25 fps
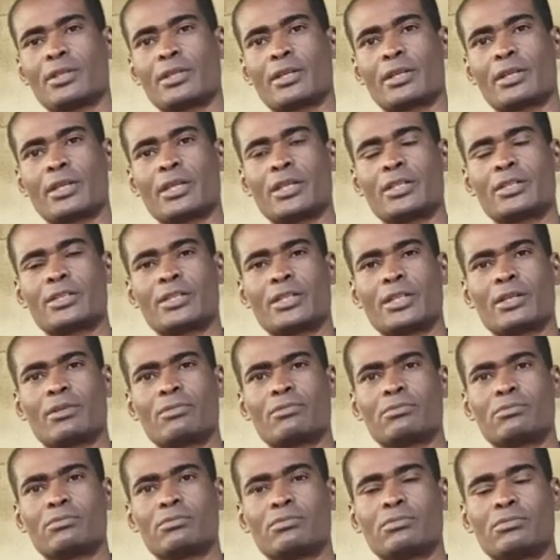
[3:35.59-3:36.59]
quer dizer,
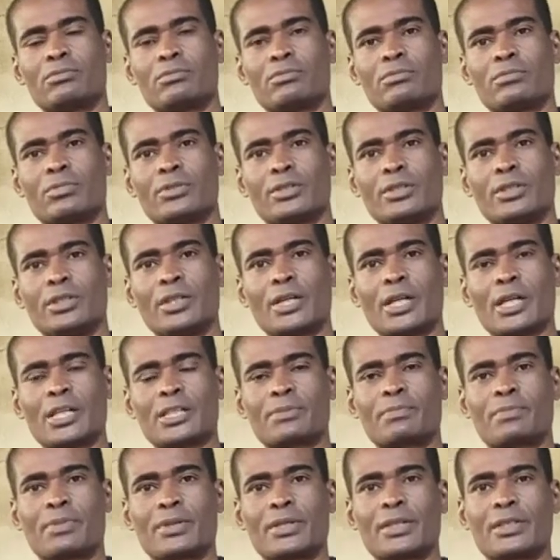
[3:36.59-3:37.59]
um, e as
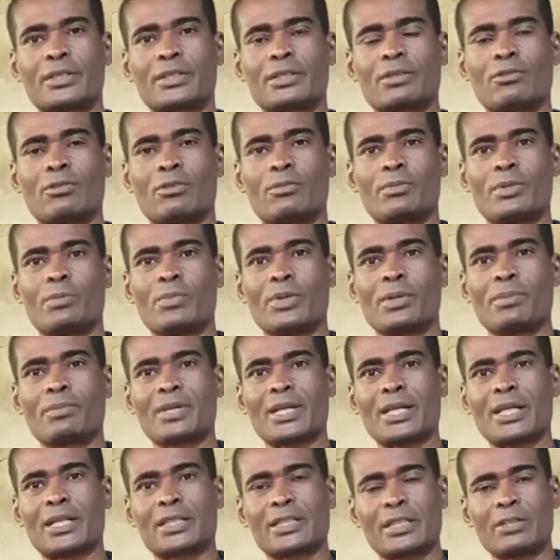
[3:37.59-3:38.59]
plantas, igual mesmo, mesmo que
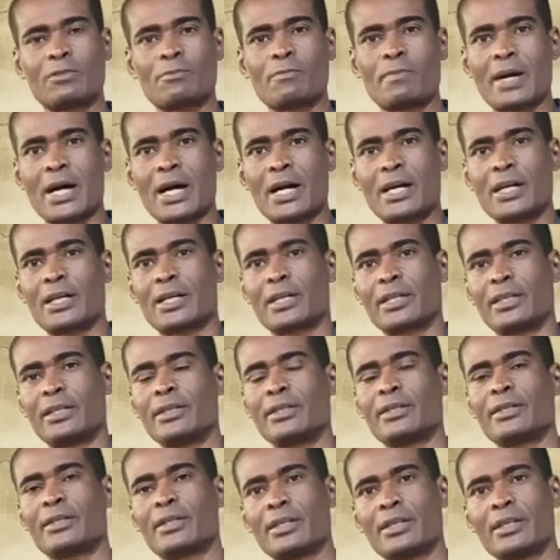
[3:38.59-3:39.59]
ela tá no barranco
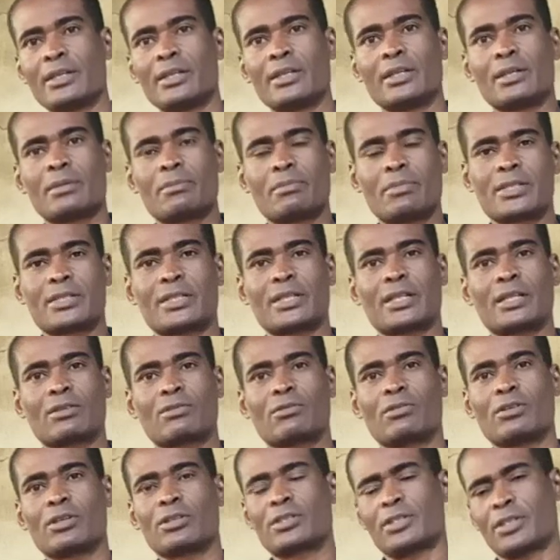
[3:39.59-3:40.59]
ali, mas ela
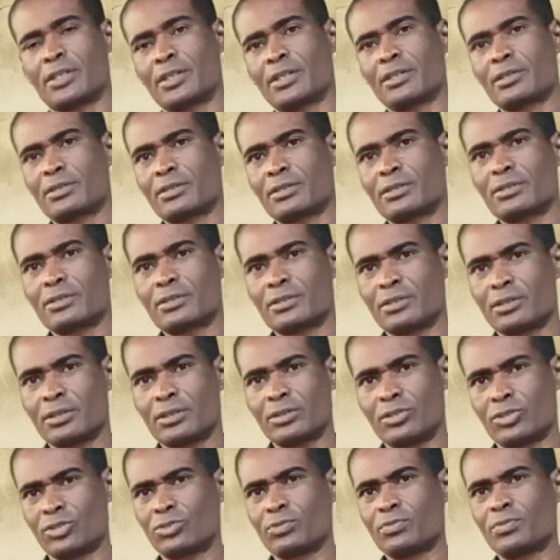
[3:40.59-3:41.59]
gosta
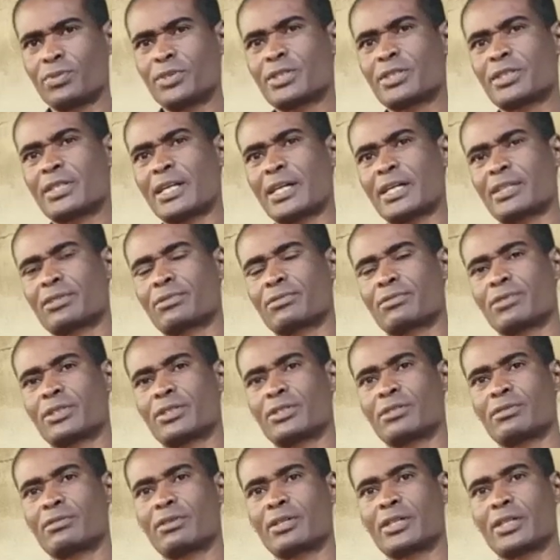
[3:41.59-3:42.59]
de substrato, quer
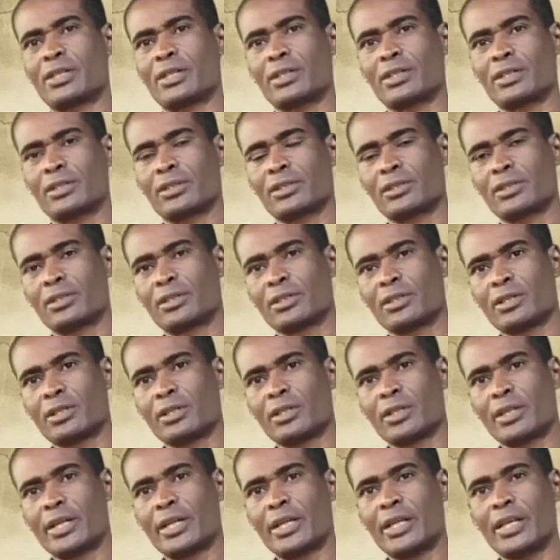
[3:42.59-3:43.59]
dizer, uma,
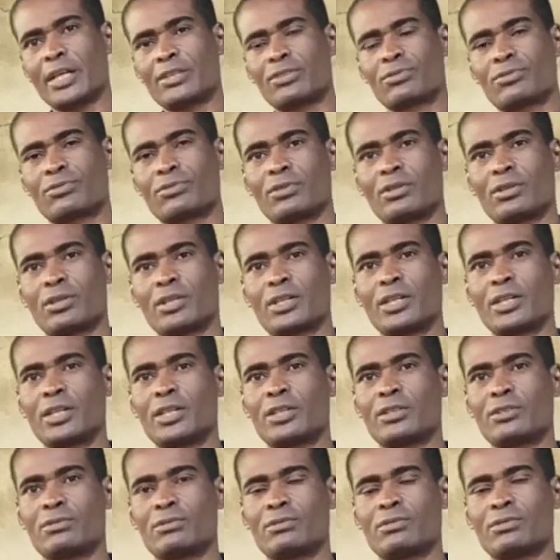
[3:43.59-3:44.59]
restos
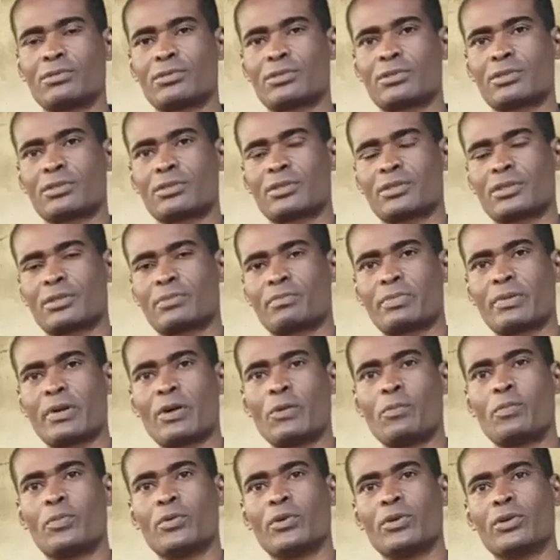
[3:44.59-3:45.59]
orgânicos,
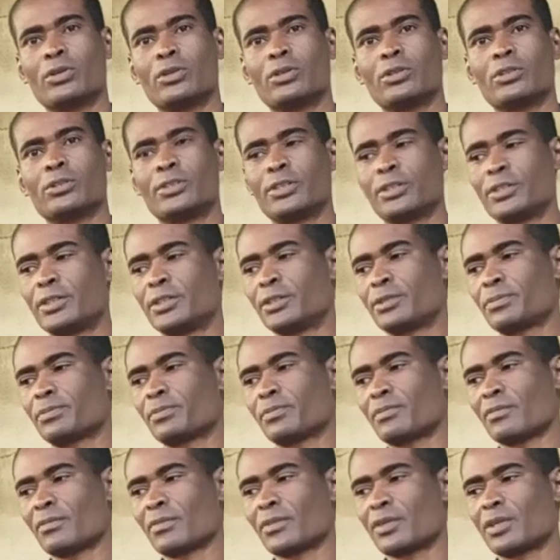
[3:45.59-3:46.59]
pau podre,
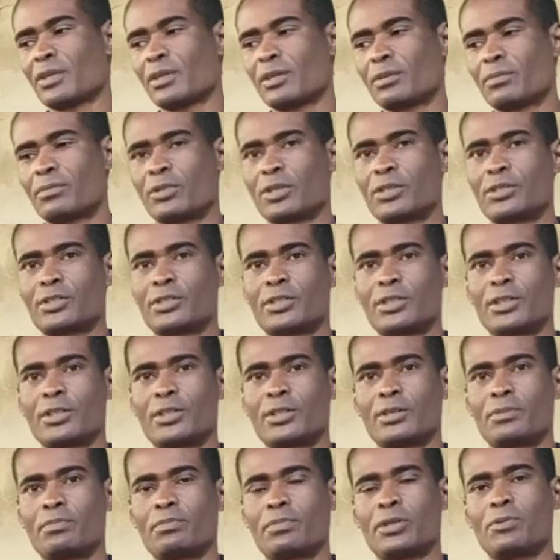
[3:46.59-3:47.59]
pode
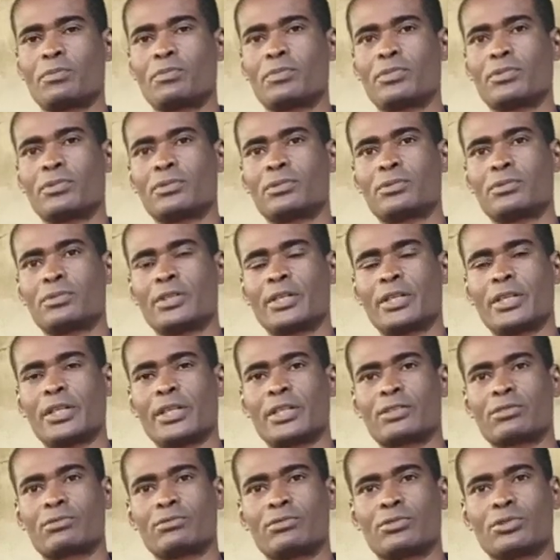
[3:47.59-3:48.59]
ser pau podre,
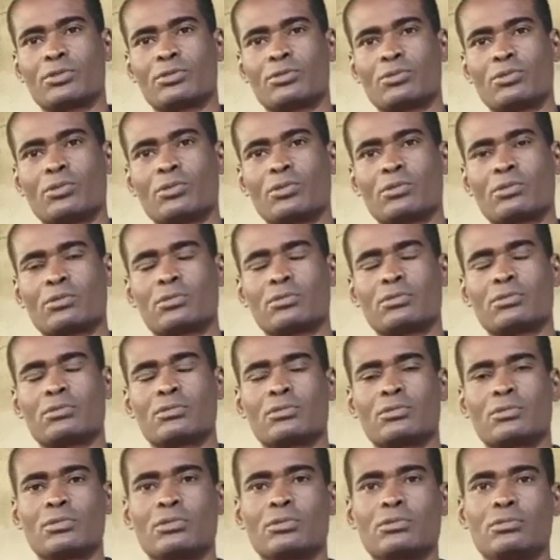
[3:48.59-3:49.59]
resto de coco
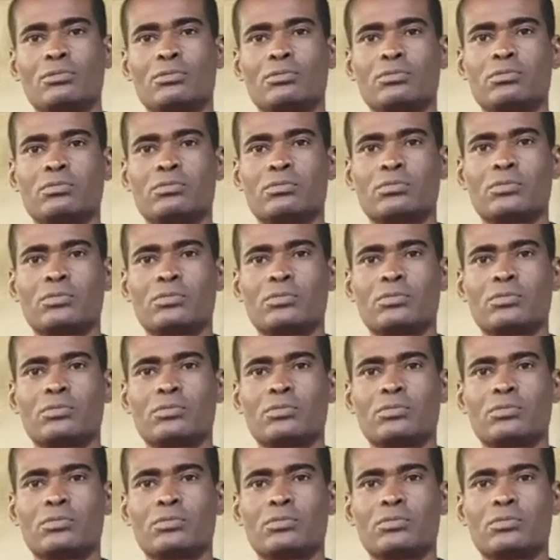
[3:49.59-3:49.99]
ou